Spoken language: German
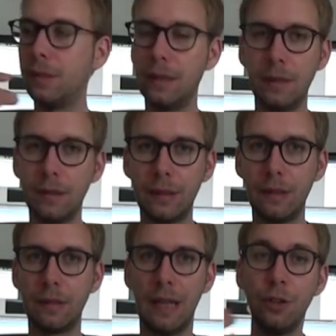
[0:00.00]
die,
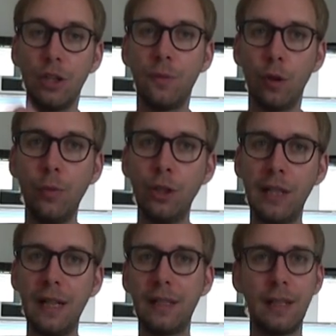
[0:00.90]
die, der Anschluss wurde
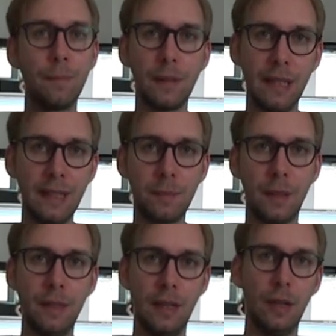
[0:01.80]
umgestellt, ich habe nichts
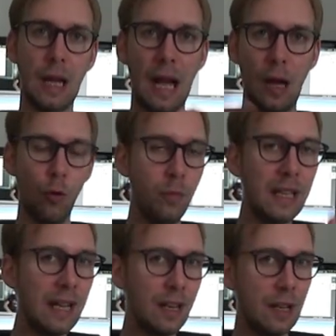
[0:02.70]
bei mir
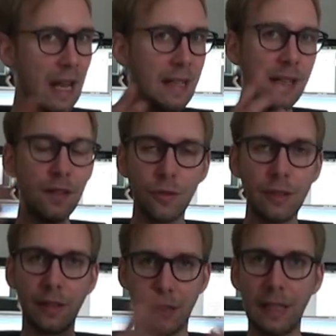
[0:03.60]
umgeändert
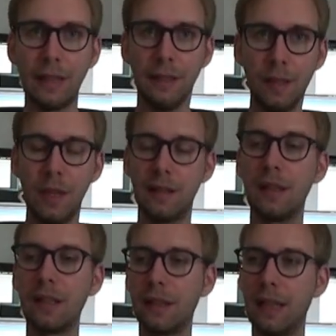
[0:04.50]
und ich hatte einen Splitter.
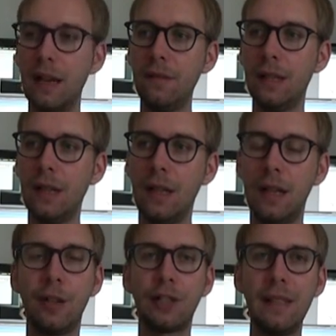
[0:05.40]
Sagt er, ja,
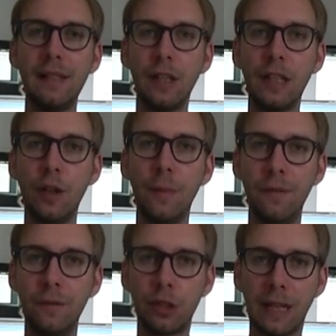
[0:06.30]
dann äh, stellen Sie den doch
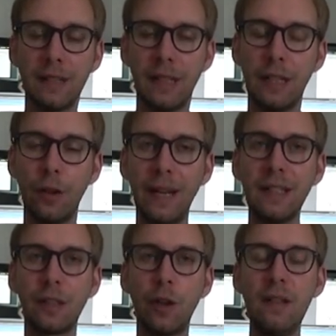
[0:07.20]
mal, stecken Sie den noch
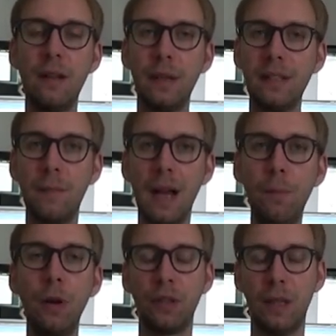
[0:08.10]
weg, Sie könnten ein bisschen mehr
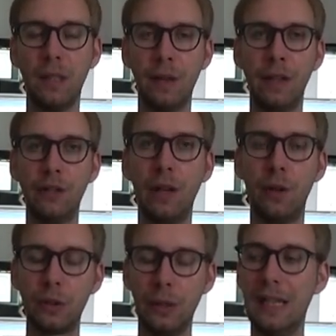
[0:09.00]
Upload damit eventuell
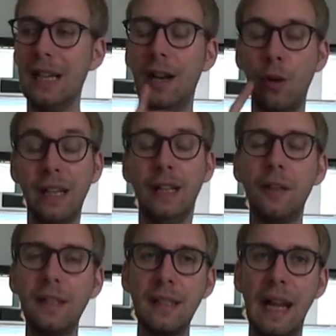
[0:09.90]
rausholen. Und
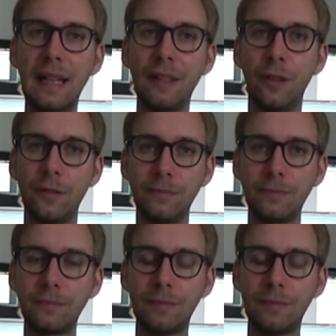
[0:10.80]
genau das ist eingetroffen.